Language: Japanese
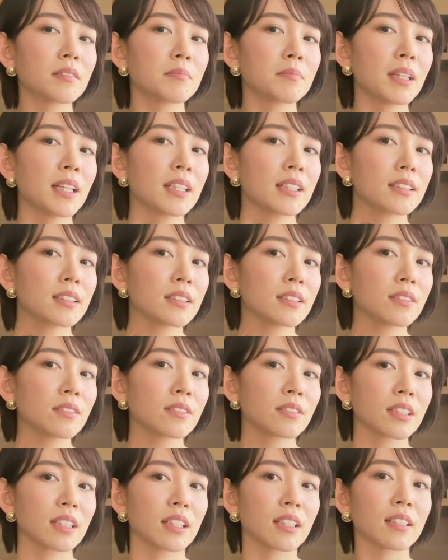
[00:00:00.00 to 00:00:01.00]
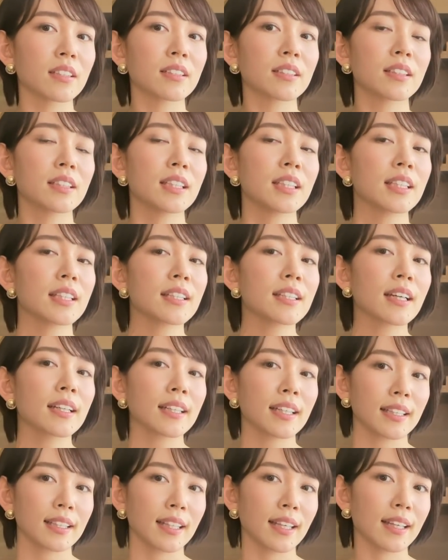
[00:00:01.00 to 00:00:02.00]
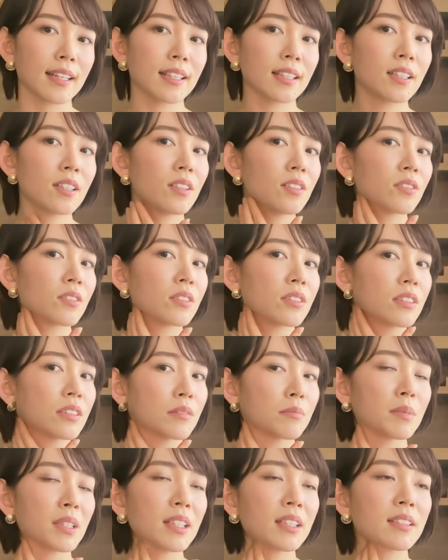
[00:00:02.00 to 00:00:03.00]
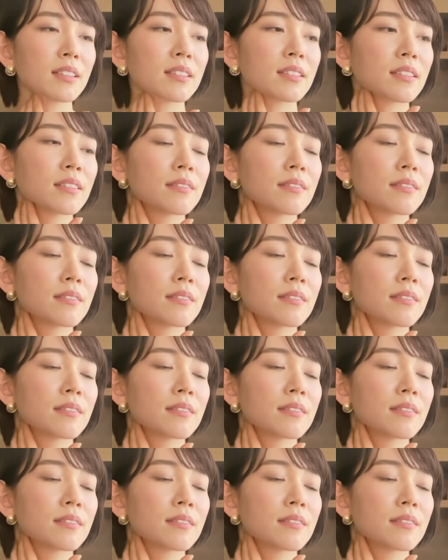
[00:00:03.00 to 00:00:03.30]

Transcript: 回すように引っ掛けてほぐします。